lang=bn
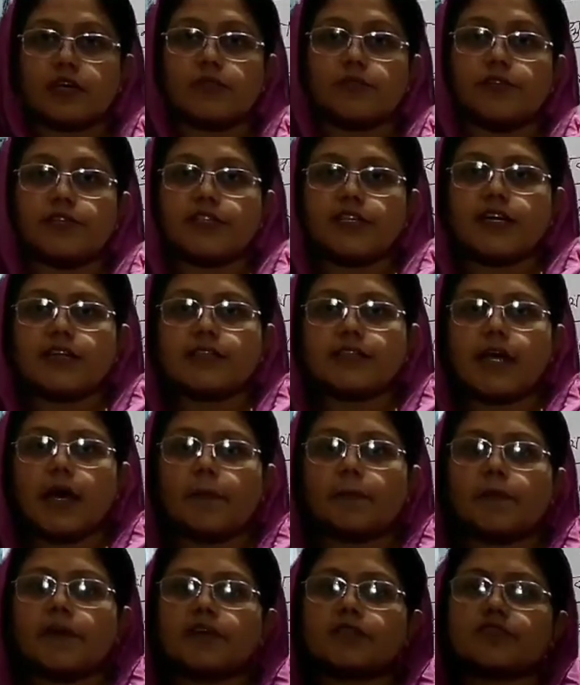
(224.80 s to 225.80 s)
জানো এটা যে
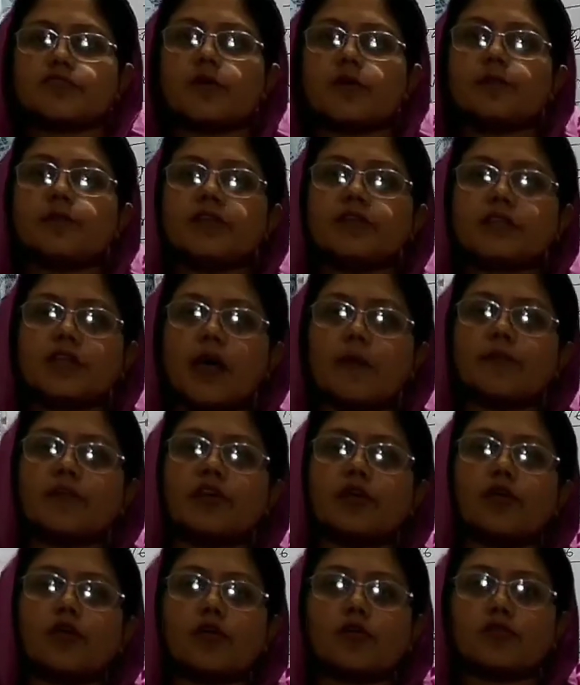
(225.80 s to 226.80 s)
অ্যাপেক্স শব্দের
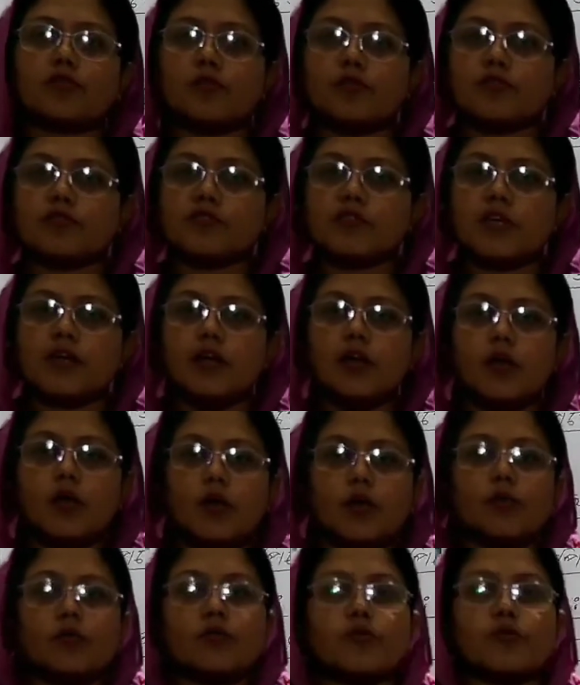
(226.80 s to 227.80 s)
শাব্দিক অর্থ হচ্ছে
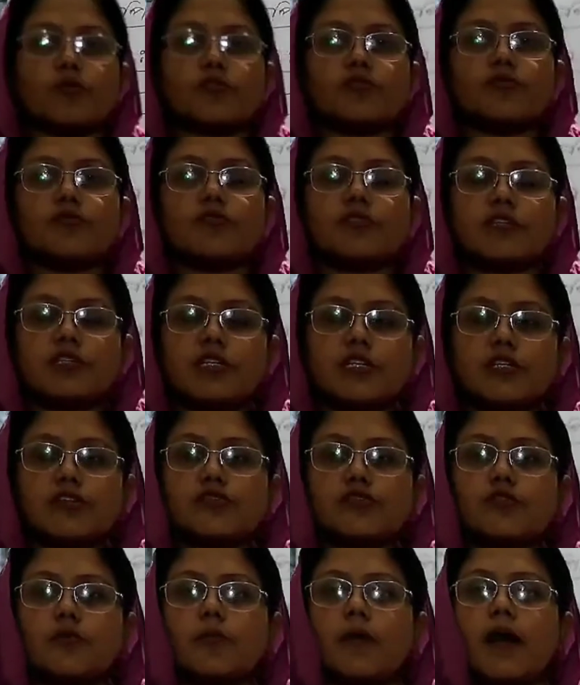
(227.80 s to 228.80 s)
কোনো কিছুর
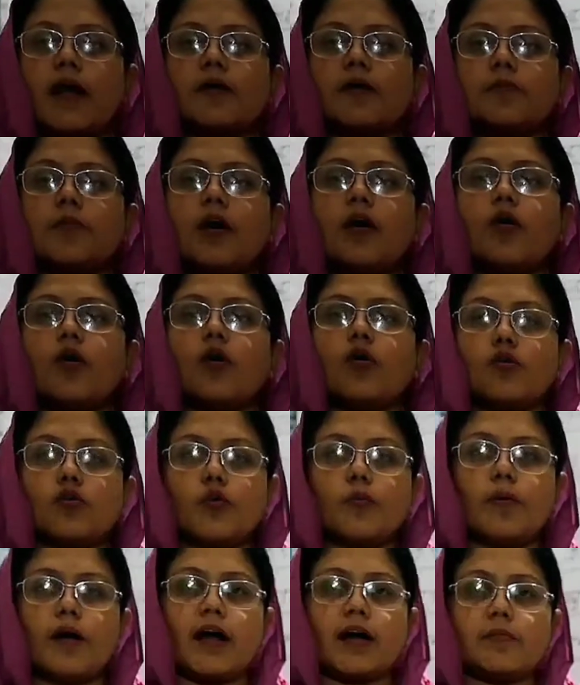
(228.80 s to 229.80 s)
শীর্ষভাগ বা
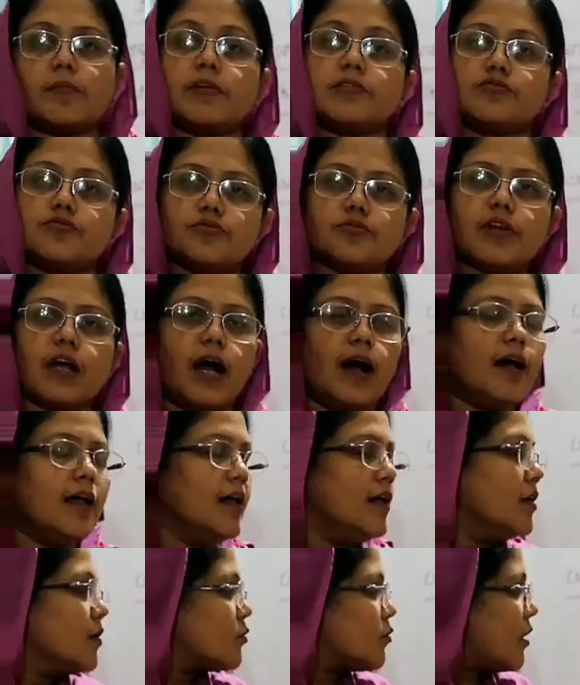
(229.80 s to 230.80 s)
অগ্রভাগ বা চূড়া
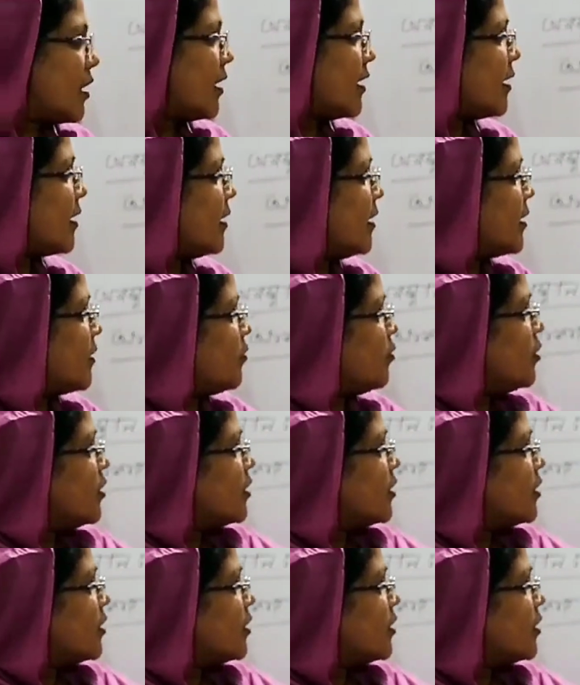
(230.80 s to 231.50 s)
তো এখানে